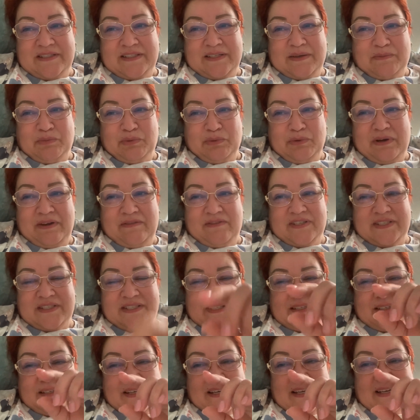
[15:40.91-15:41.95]
на
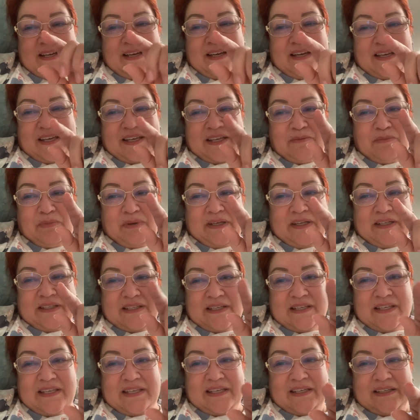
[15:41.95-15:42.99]
пуговицах, и были
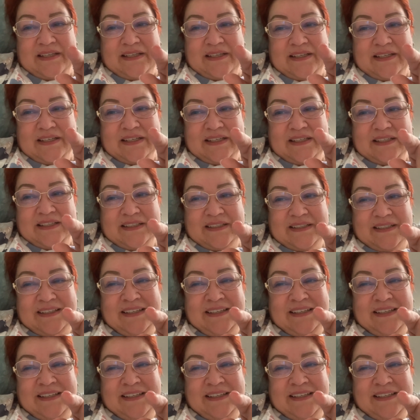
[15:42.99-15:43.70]
такие э,